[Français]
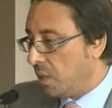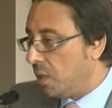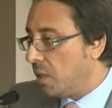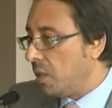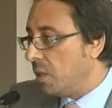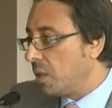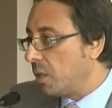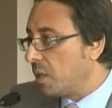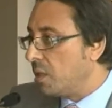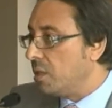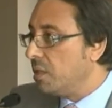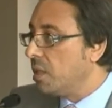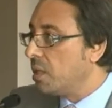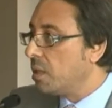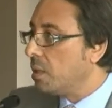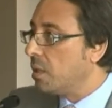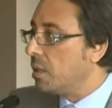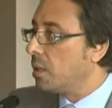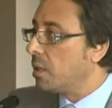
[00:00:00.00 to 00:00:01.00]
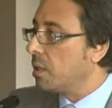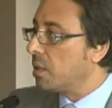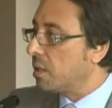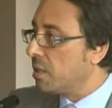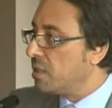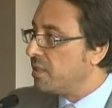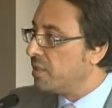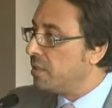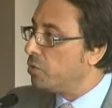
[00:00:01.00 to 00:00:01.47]
et qui a
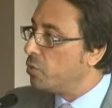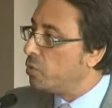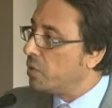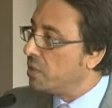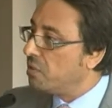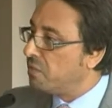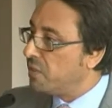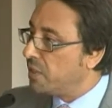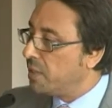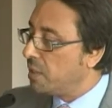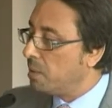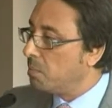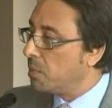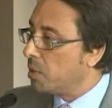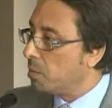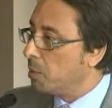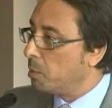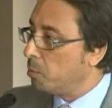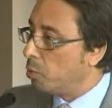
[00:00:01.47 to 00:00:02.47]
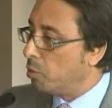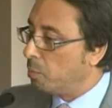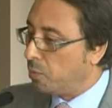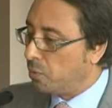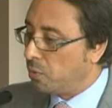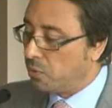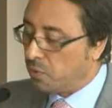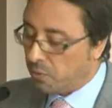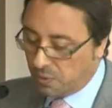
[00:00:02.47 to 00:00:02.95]
restitué fidèlement mes
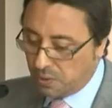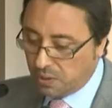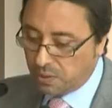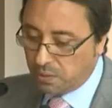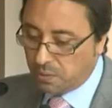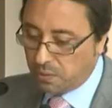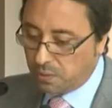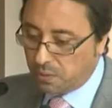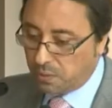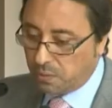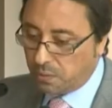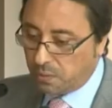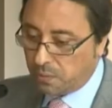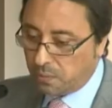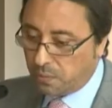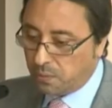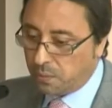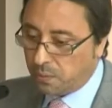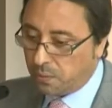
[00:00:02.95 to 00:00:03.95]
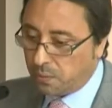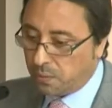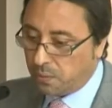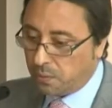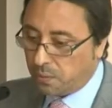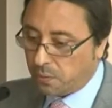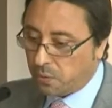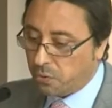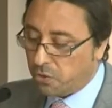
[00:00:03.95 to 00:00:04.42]
propos euh, euh,
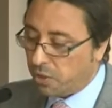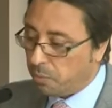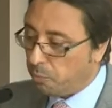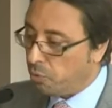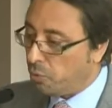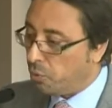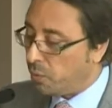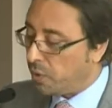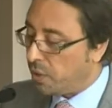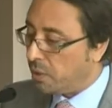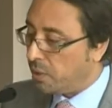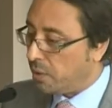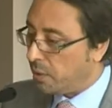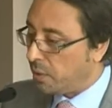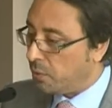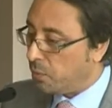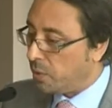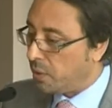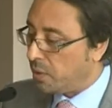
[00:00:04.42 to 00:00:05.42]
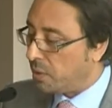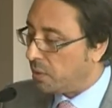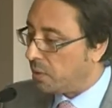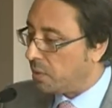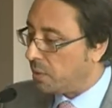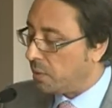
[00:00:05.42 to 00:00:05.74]
que j'ai pu lui, lui,